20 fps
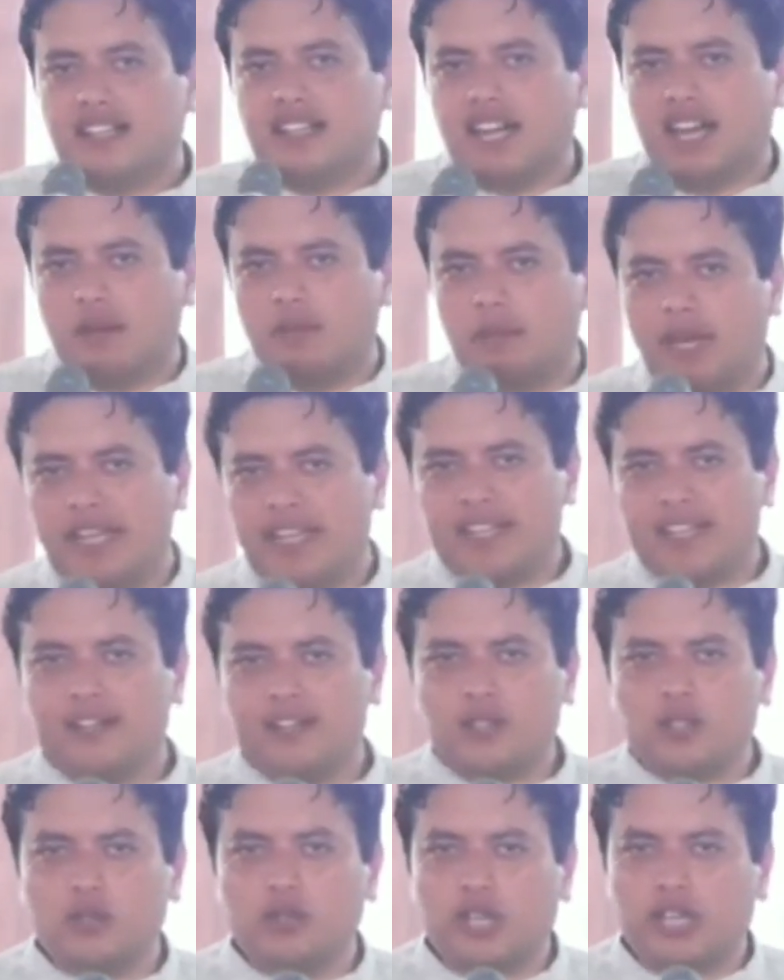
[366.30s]
अमेरिका
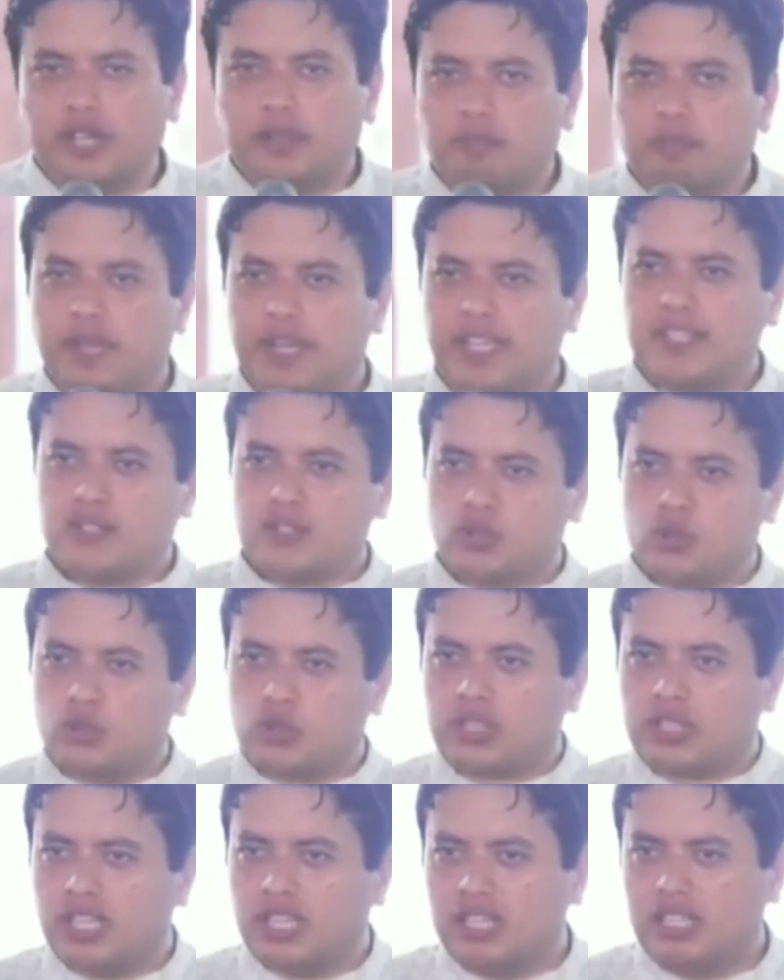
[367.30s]
टूर एक ब्लेस
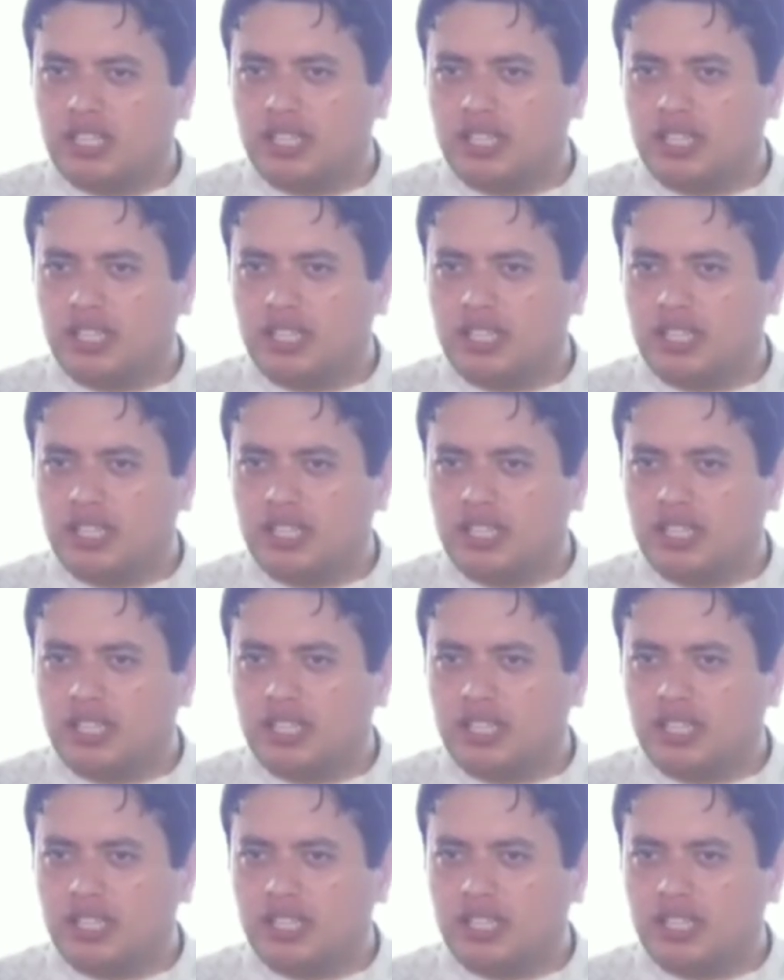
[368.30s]
टूर था